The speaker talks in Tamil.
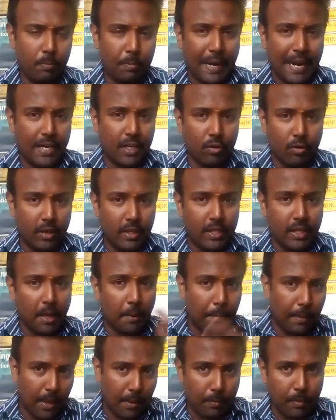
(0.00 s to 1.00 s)
பிளான்ட்டோட இதை
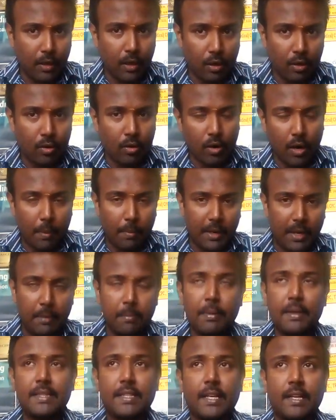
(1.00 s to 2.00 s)
கம்பேர் பண்ணுறோம் அப்படின்னு
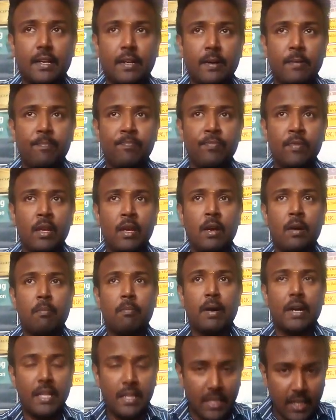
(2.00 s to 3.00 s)
பார்த்தீங்கன்னா
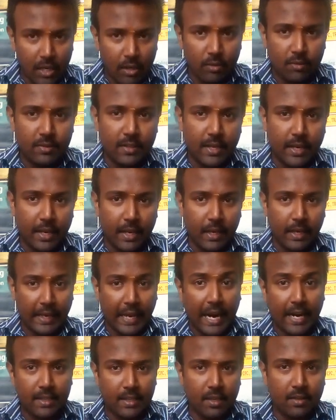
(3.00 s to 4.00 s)
மனிதர்களும் சரி
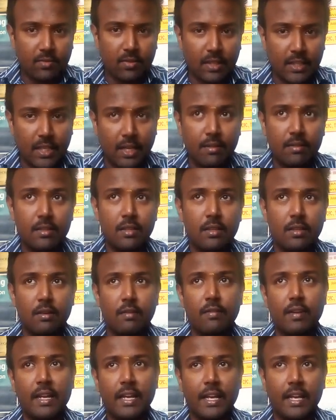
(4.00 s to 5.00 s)
கேட்டல்ஸ் அதாவது
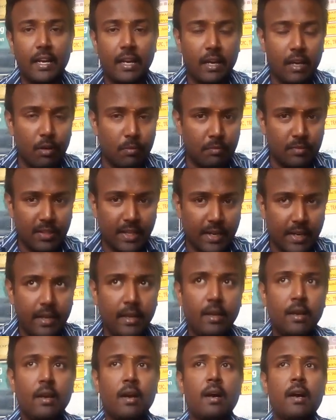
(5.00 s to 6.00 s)
விலங்கினங்களும் சரி
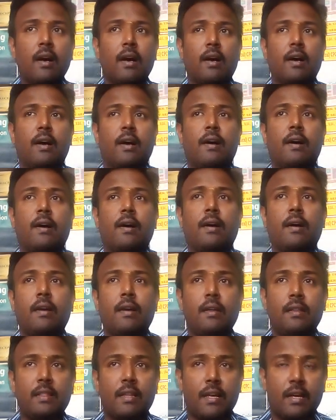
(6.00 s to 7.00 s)

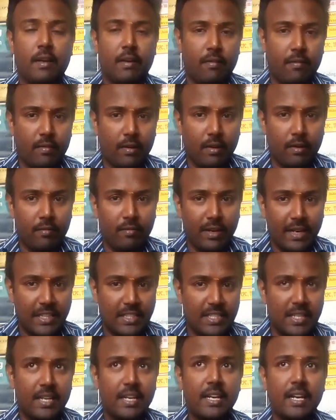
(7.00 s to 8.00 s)
இந்த
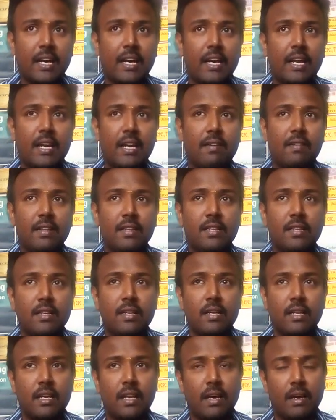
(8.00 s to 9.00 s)
விளைச்சல் நிலங்களில் வந்து
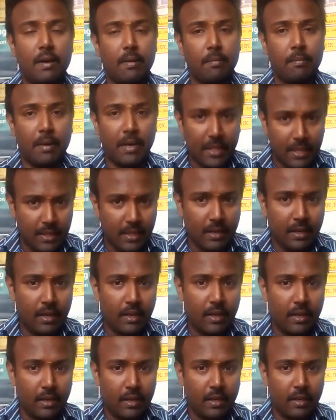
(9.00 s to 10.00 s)
இல்லை
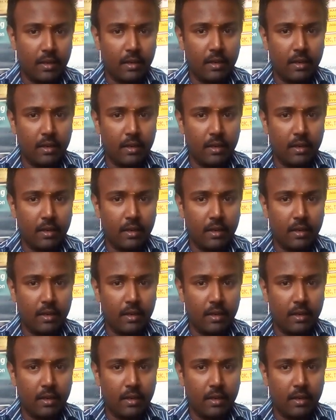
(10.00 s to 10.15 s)
மனிதனுக்கு